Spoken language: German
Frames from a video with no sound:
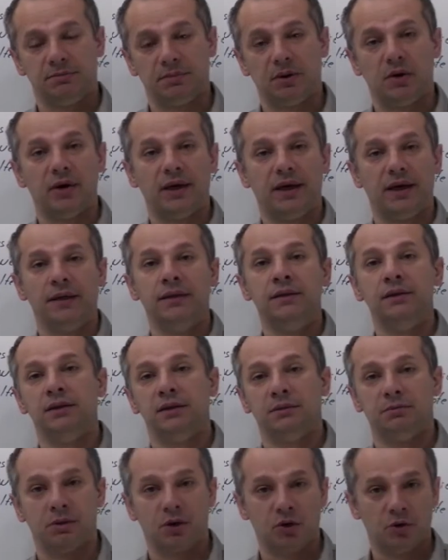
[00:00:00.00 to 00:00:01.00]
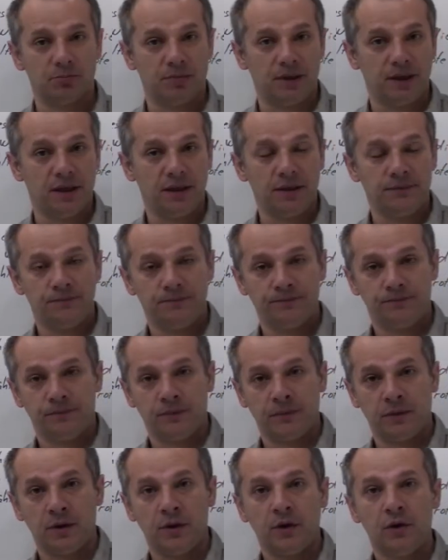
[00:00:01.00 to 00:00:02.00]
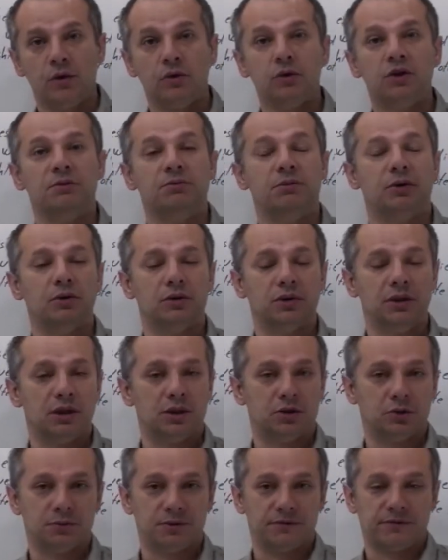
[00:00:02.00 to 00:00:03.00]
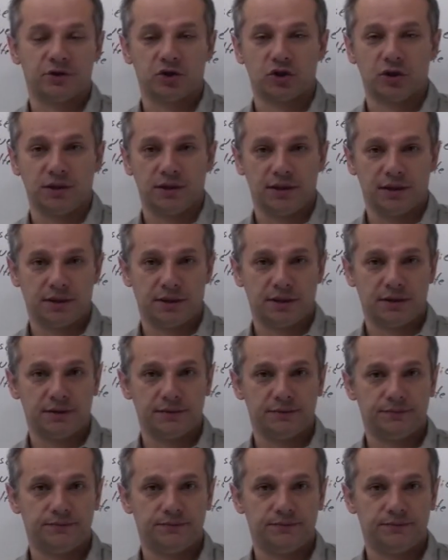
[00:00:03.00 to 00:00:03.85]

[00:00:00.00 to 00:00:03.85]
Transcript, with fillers: Ich brauche n, ich brauche p und ich brauche die Irrtumswahrscheinlichkeit.